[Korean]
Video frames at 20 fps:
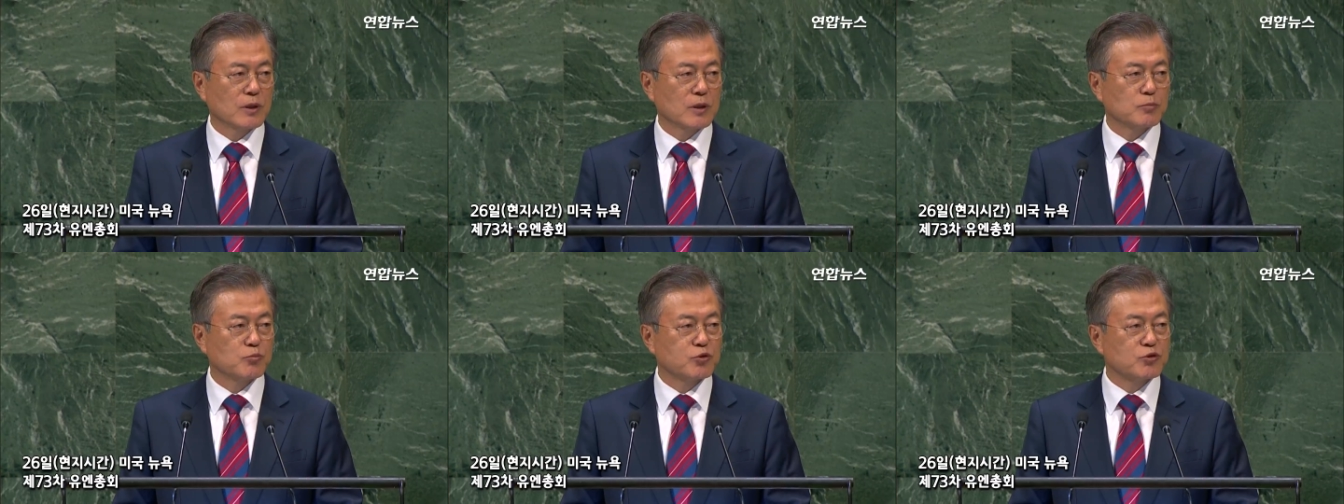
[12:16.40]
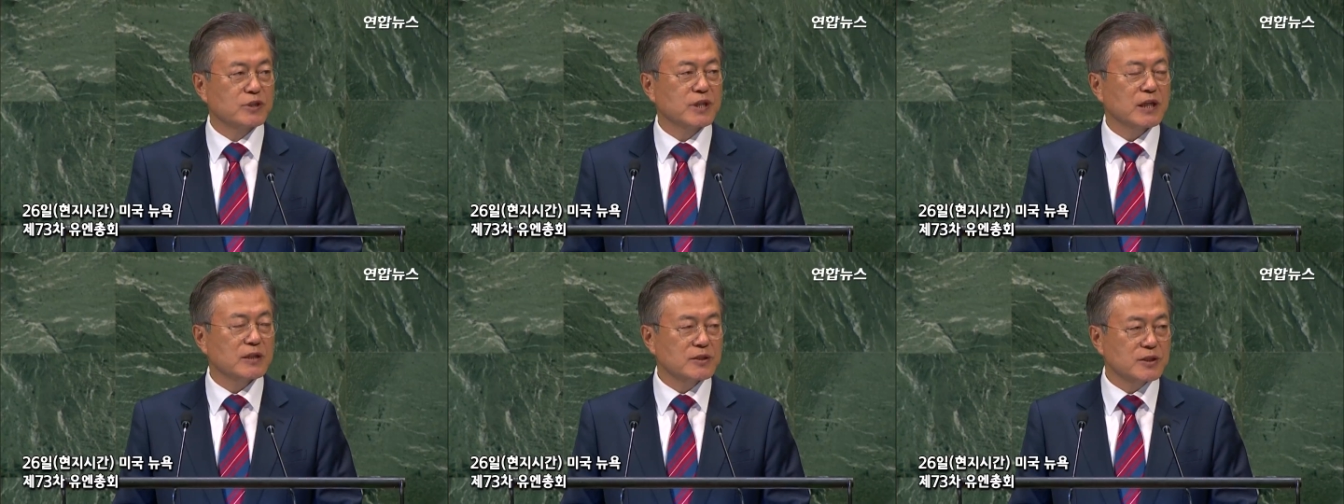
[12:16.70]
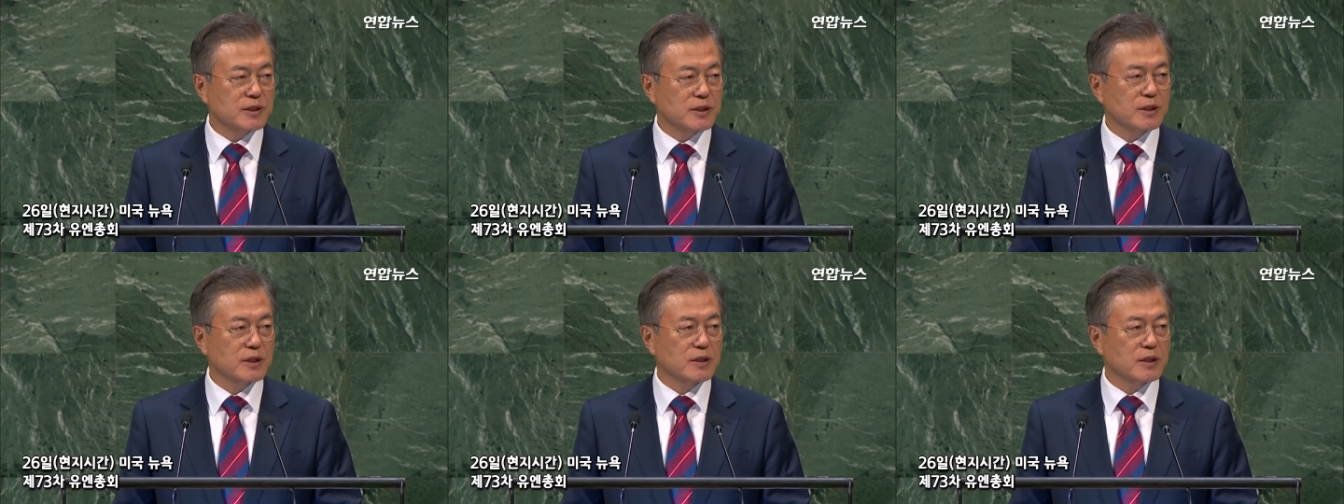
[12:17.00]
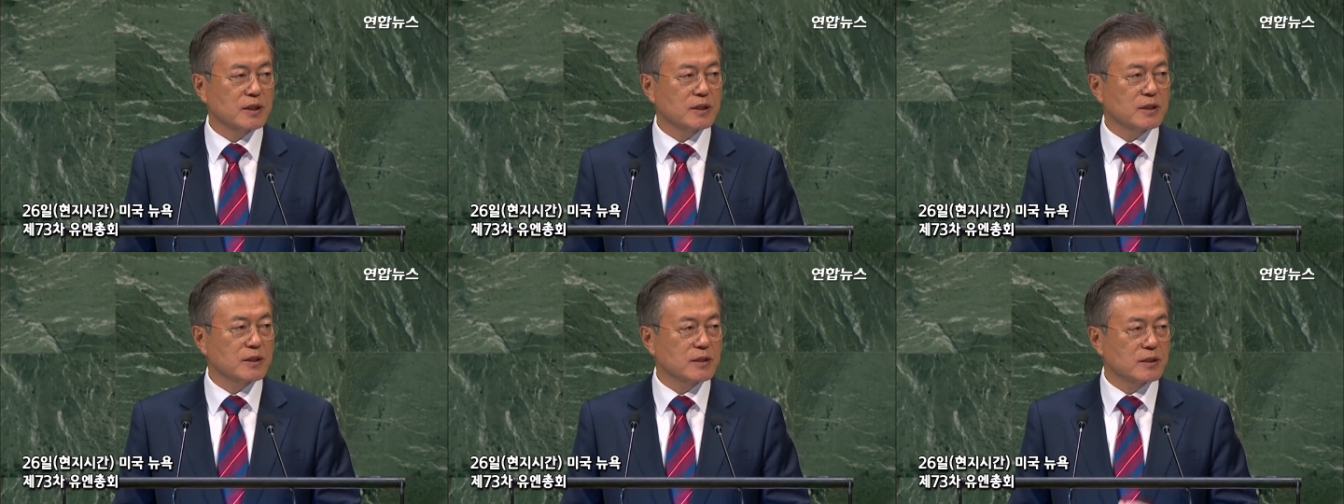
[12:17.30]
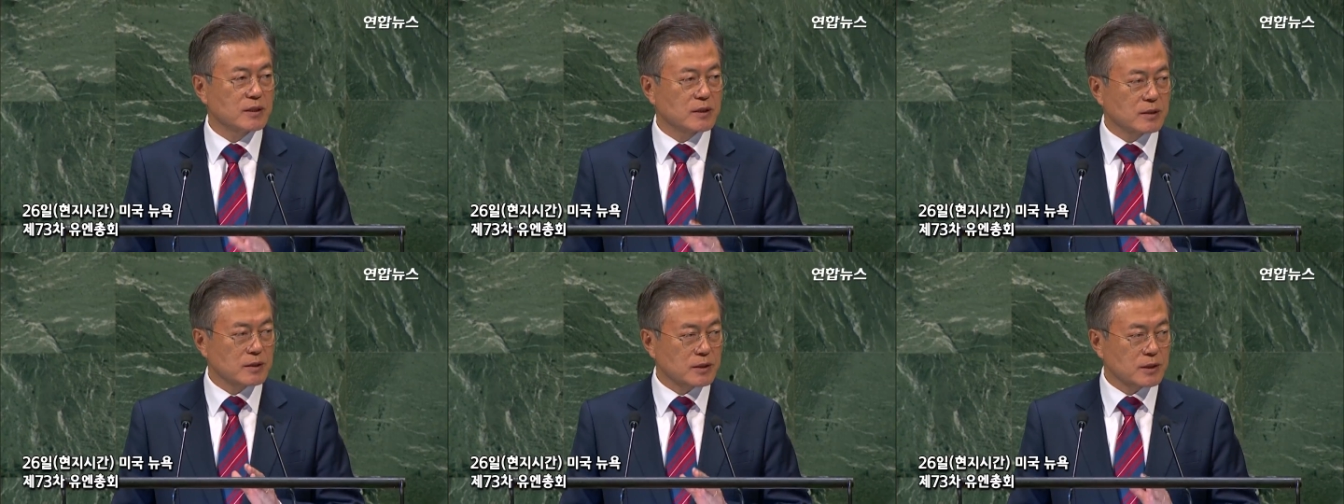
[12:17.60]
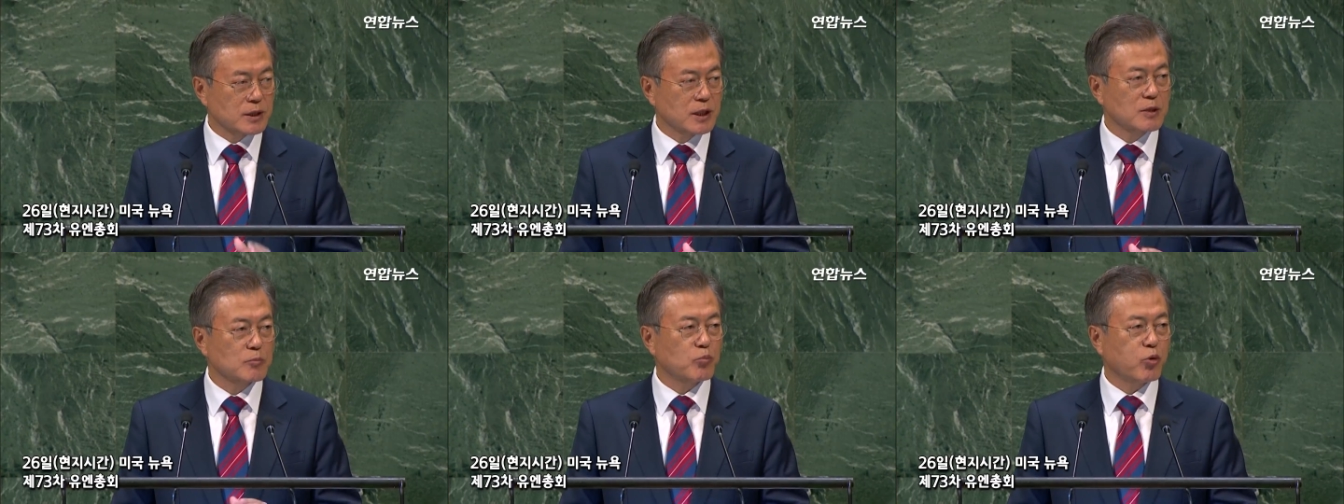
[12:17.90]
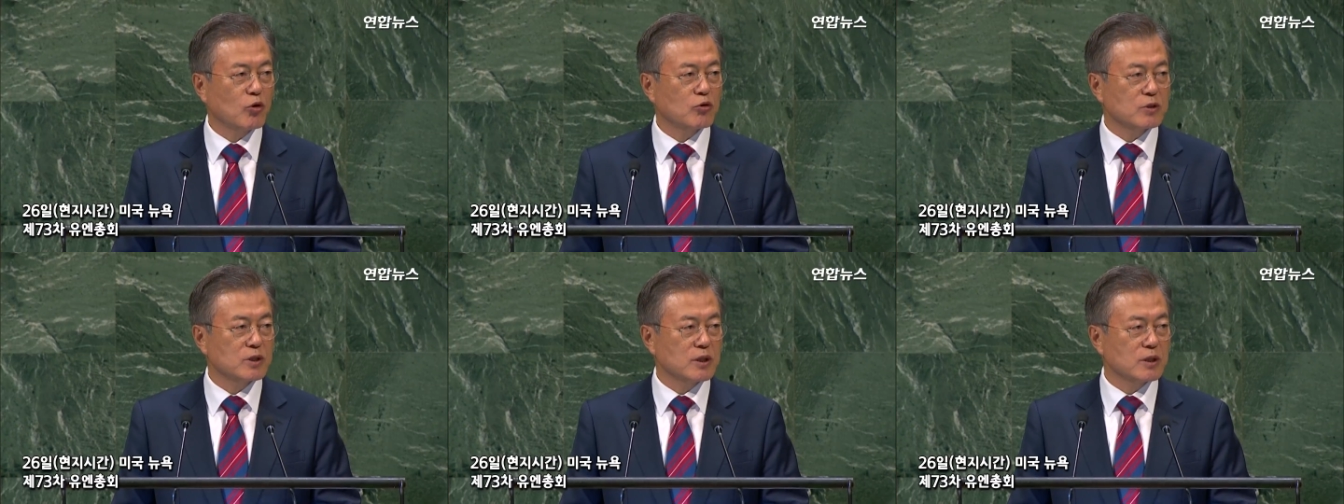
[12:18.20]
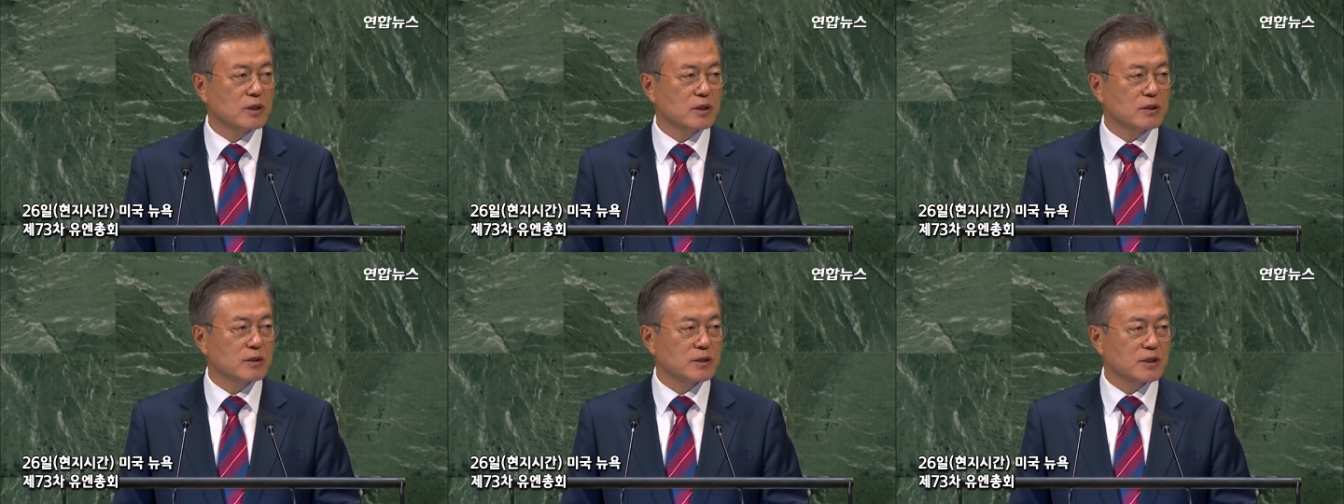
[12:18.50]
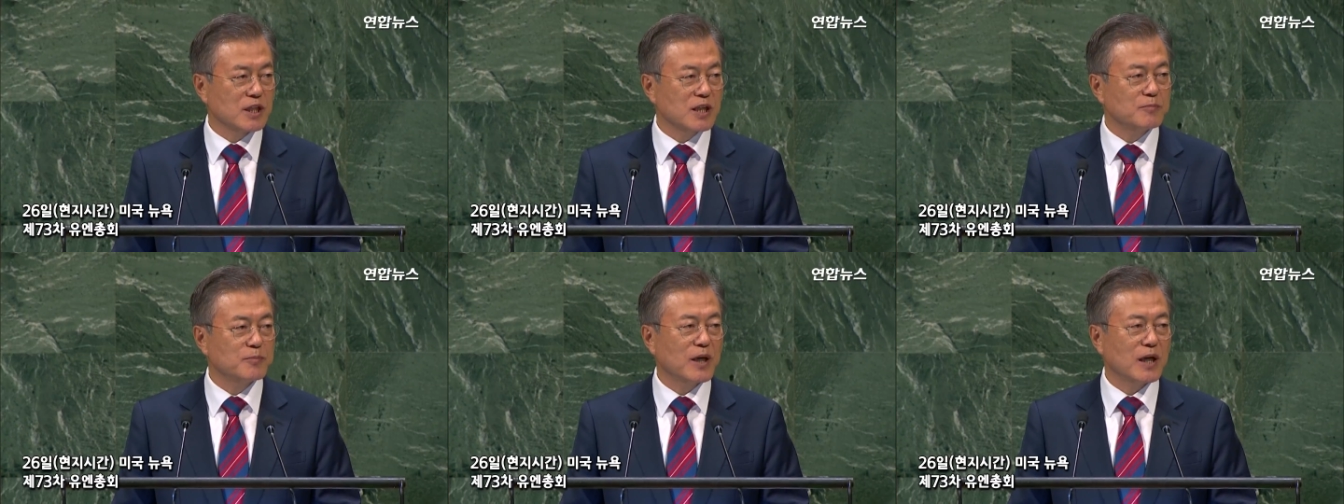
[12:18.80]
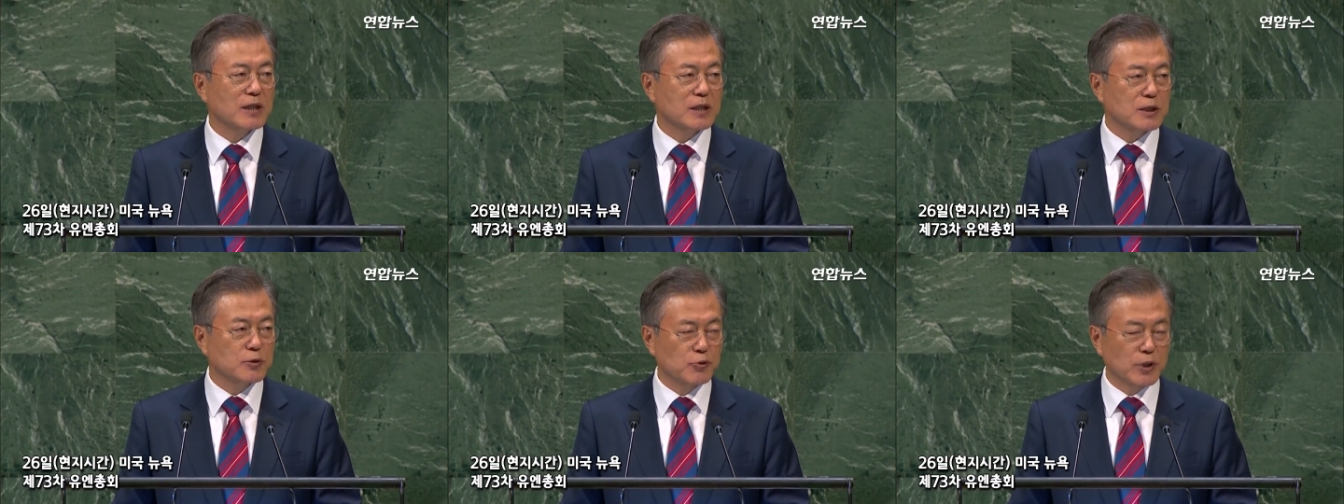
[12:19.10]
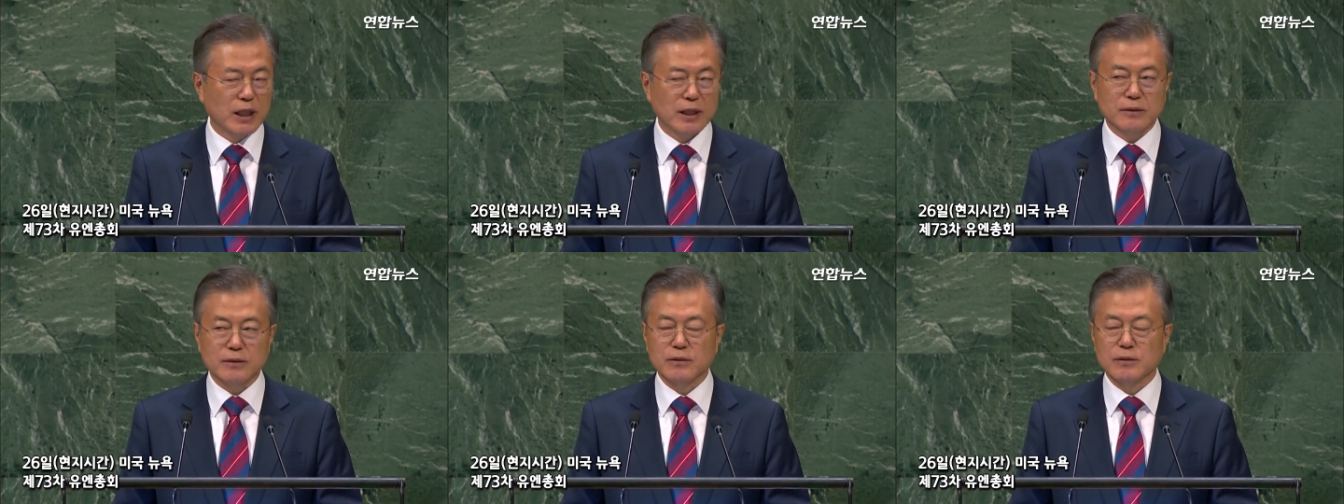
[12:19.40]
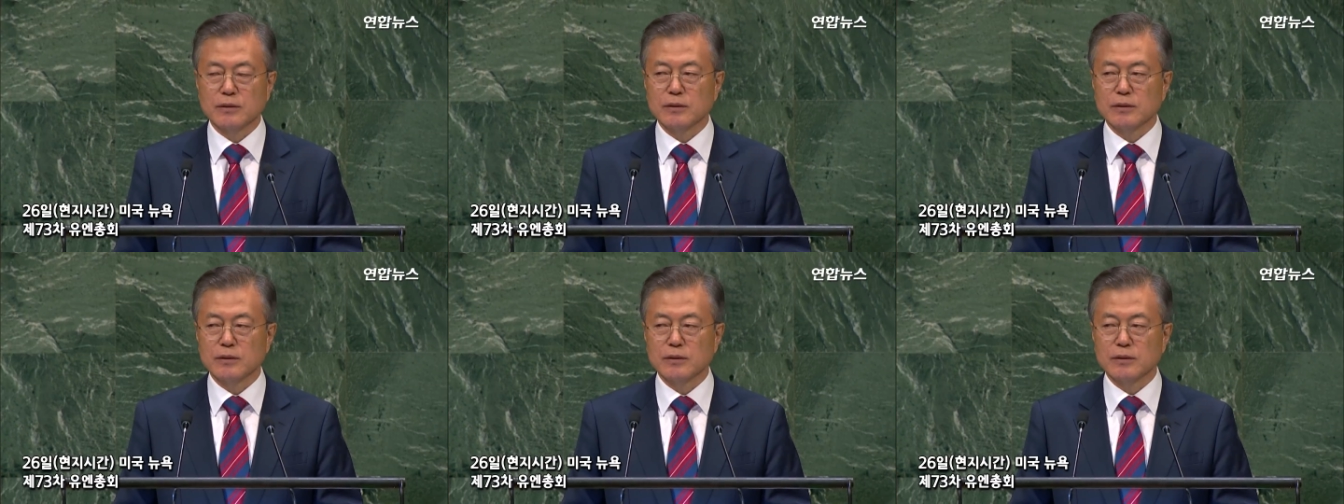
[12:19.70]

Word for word: 분쟁 지역의 성폭력을 철폐하기 위한